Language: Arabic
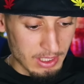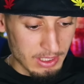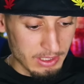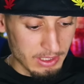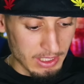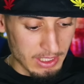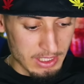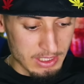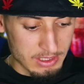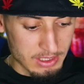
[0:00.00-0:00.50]

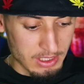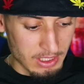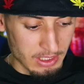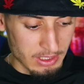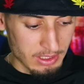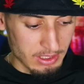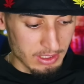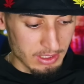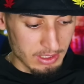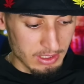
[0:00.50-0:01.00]
اي حاجه
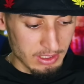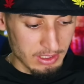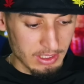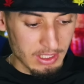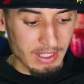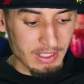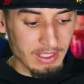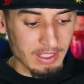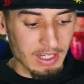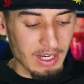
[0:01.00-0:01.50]
يعني
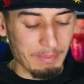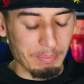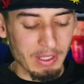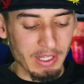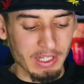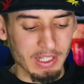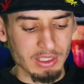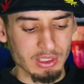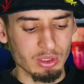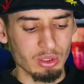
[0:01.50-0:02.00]
يعني
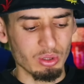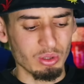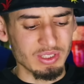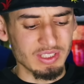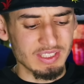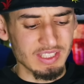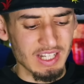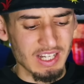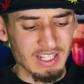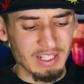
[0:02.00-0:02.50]

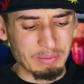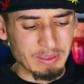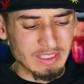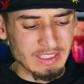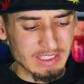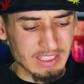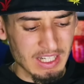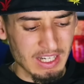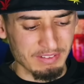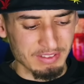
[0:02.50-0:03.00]
ابليكاسيون سهله
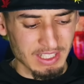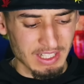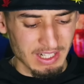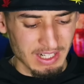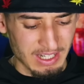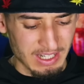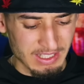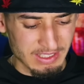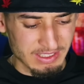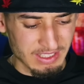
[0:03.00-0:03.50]
بزاف
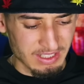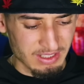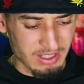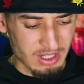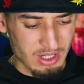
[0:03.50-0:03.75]
صراحه